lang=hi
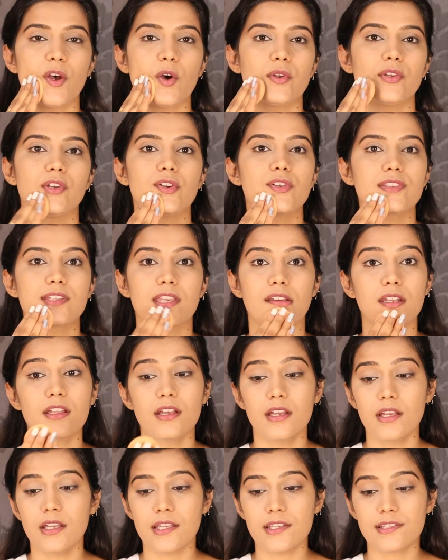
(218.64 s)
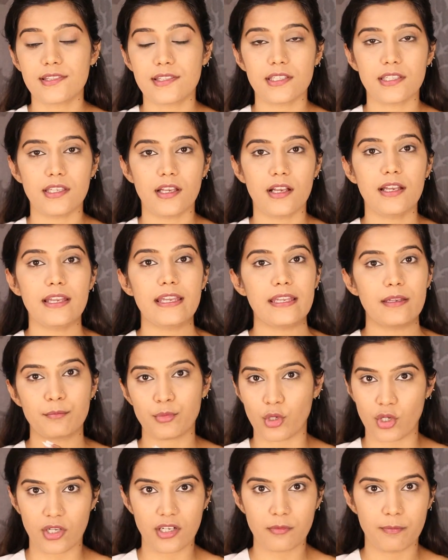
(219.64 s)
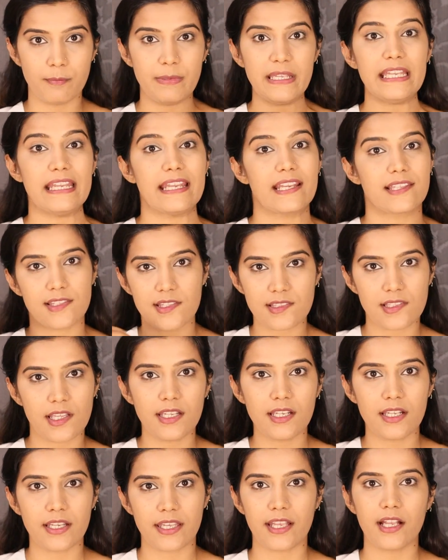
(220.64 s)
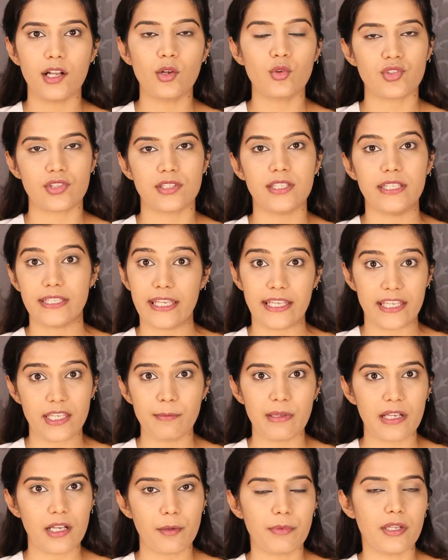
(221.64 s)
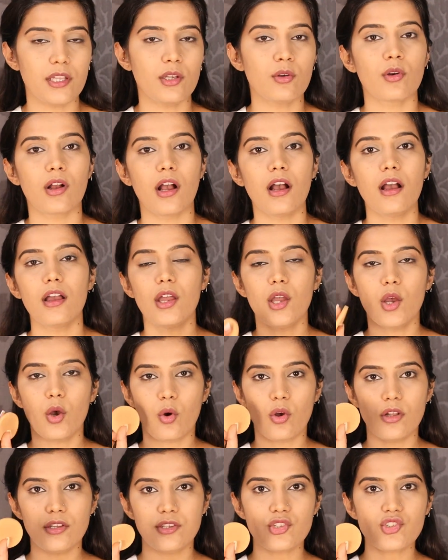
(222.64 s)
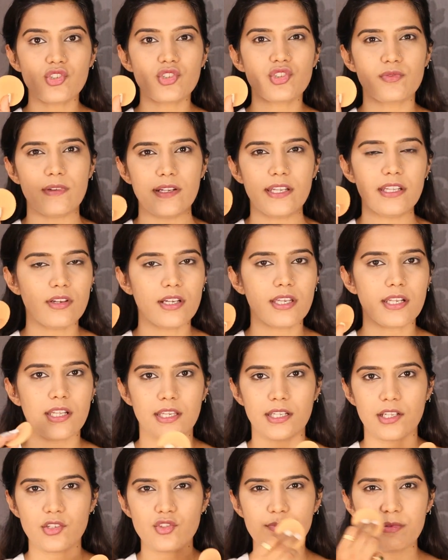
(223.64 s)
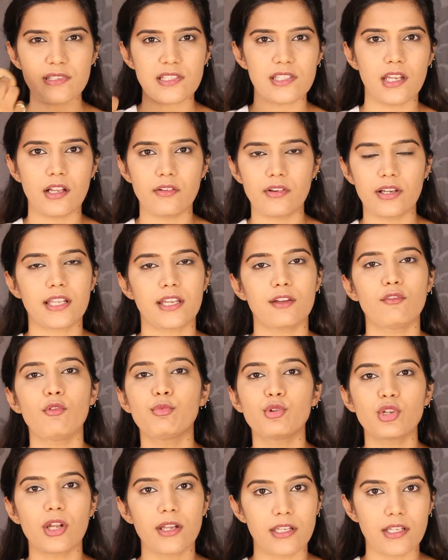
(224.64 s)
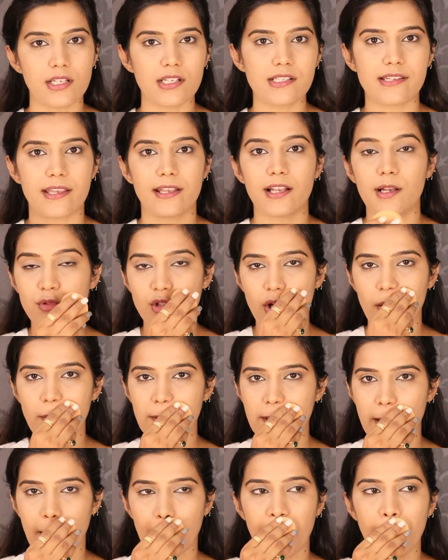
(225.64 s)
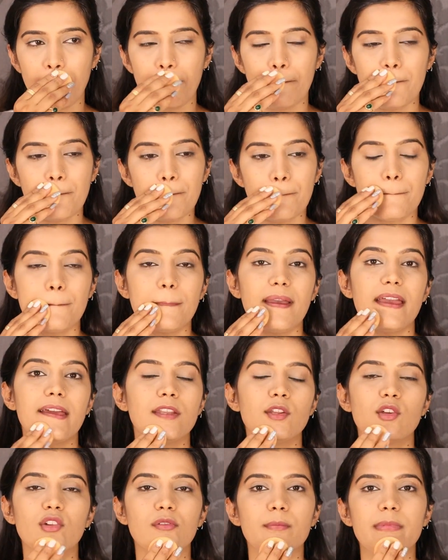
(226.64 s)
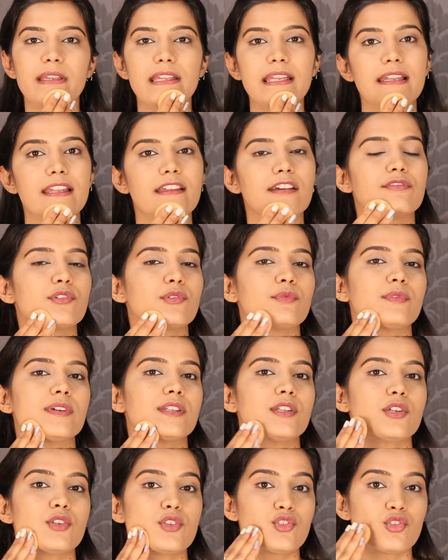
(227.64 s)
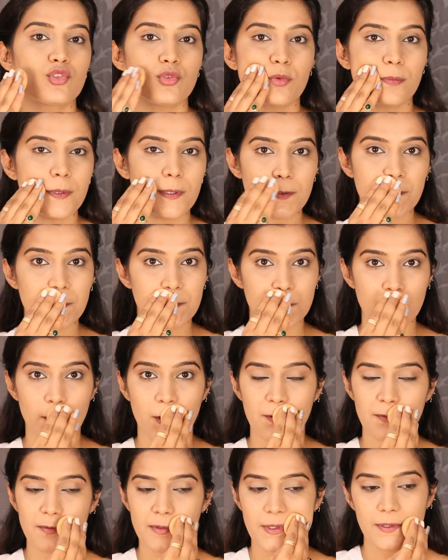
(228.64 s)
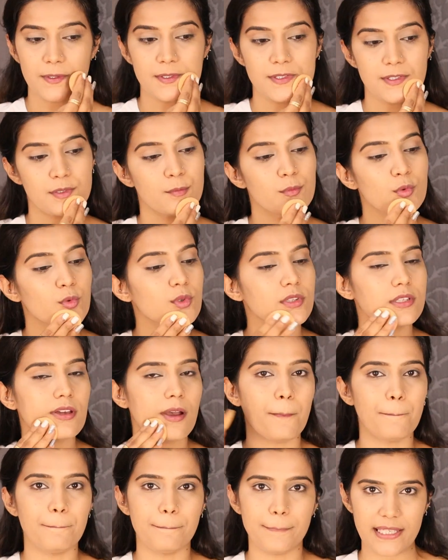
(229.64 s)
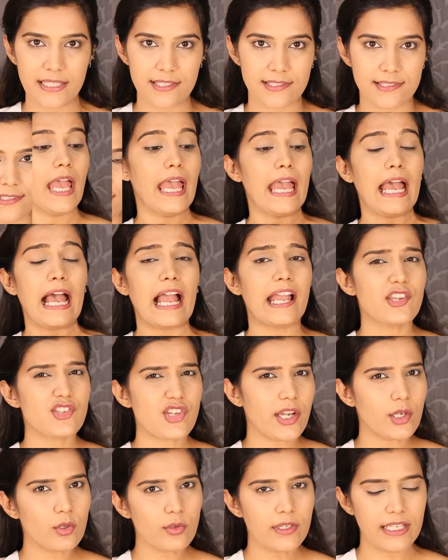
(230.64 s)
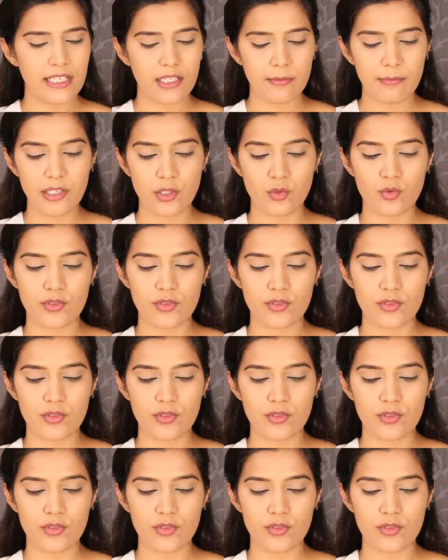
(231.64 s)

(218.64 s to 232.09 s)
ऑन योर स्किन इससे क्या प्रोडक्ट भी एक्सेस नहीं लगेगा उससे केकी मेकअप नहीं होगा ऑल्सो जो स्वेटिंग वगैरह है ना जो पसीना वगैरह है वो पूरा निकल जाएगा अब्जॉर्ब हो जाएगा एंड यूल बी लेफ्ट विद सुपर सॉफ्ट स्मूथ बेस आई के लिए मैं